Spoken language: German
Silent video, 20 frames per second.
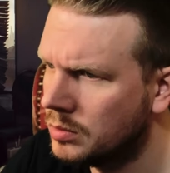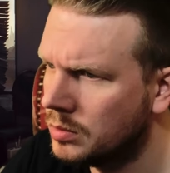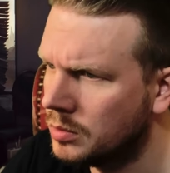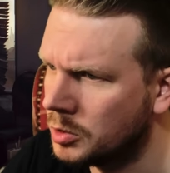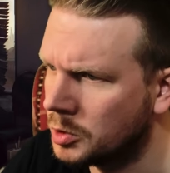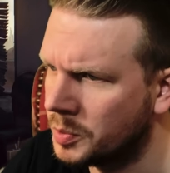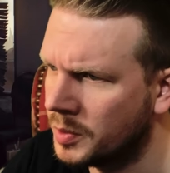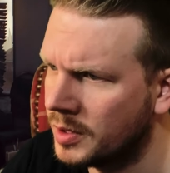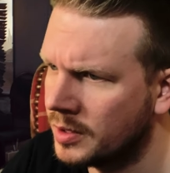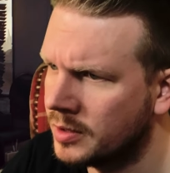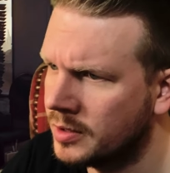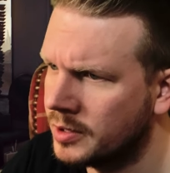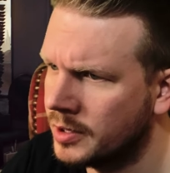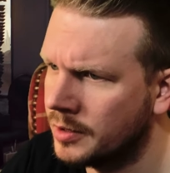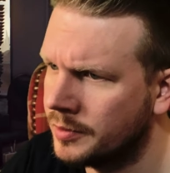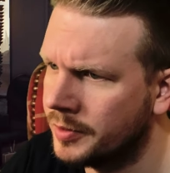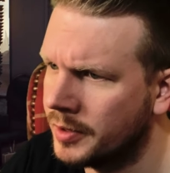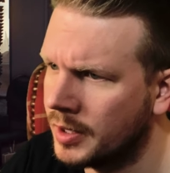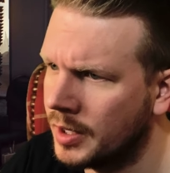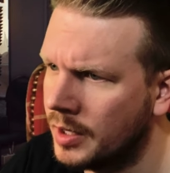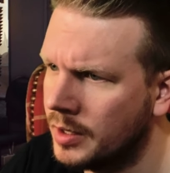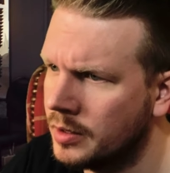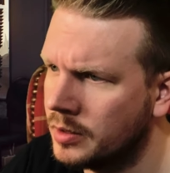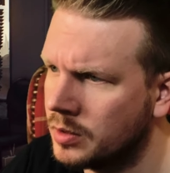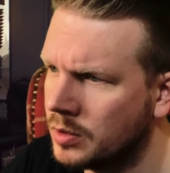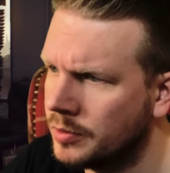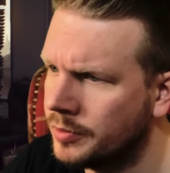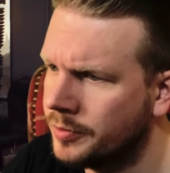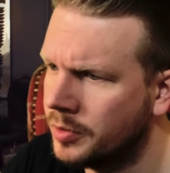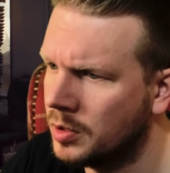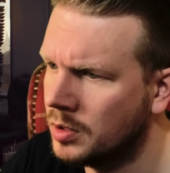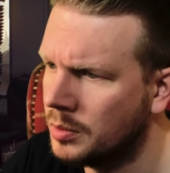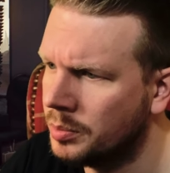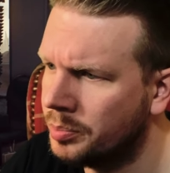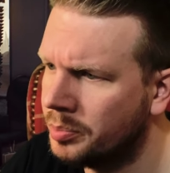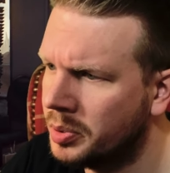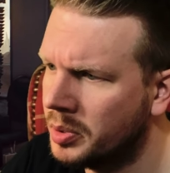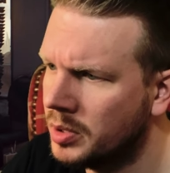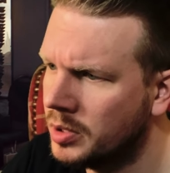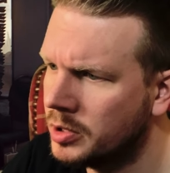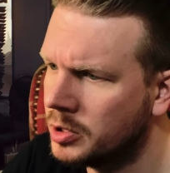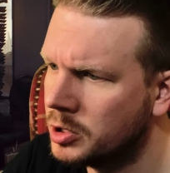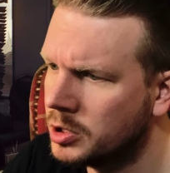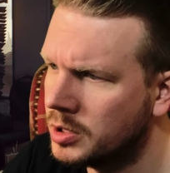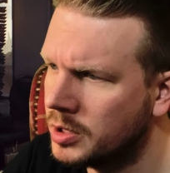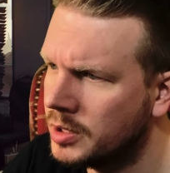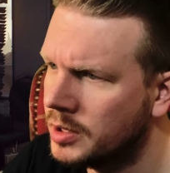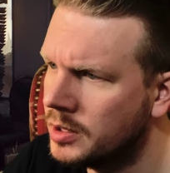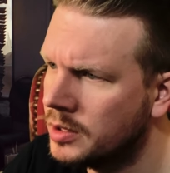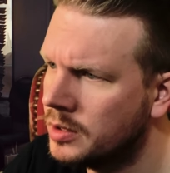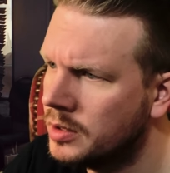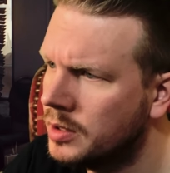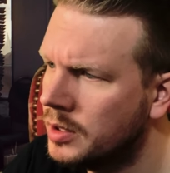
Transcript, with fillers: Muss man das nicht einfach alles auf volle Pulle stellen?